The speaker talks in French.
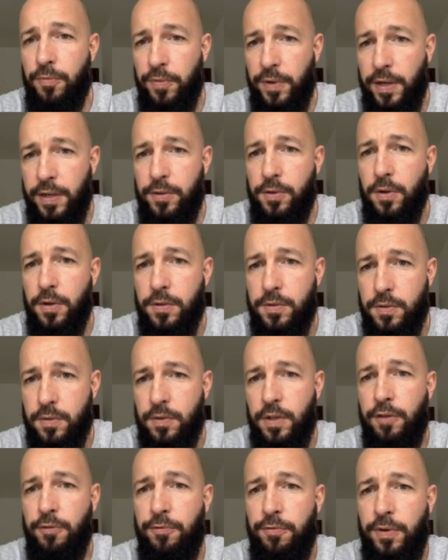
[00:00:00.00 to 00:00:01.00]
filters,
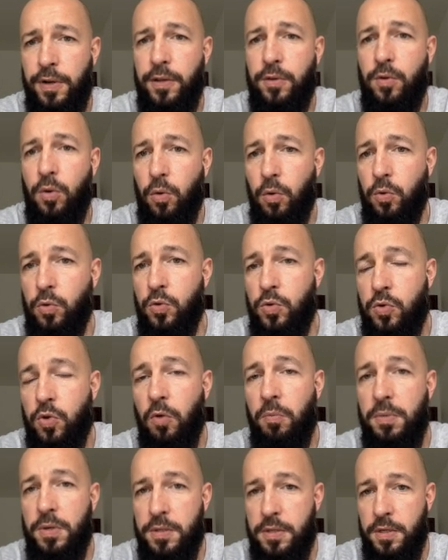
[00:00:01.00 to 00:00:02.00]
les filtres
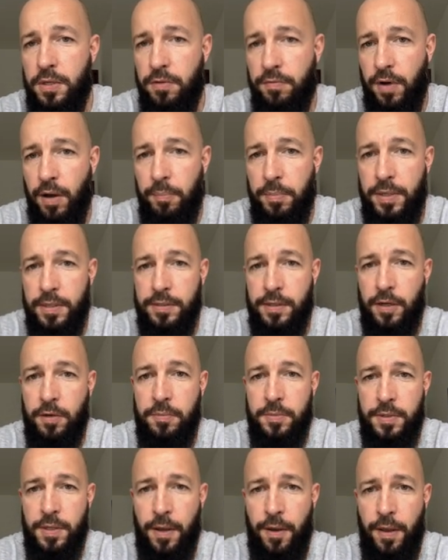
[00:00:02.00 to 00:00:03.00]
customisés, on va appeler ça
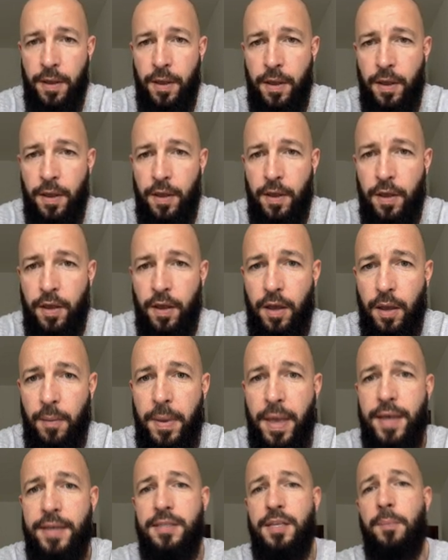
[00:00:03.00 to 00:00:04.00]
comme ça, eh
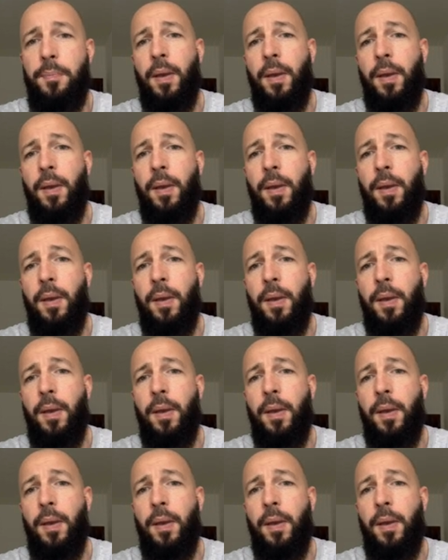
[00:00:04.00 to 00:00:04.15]
bien, ça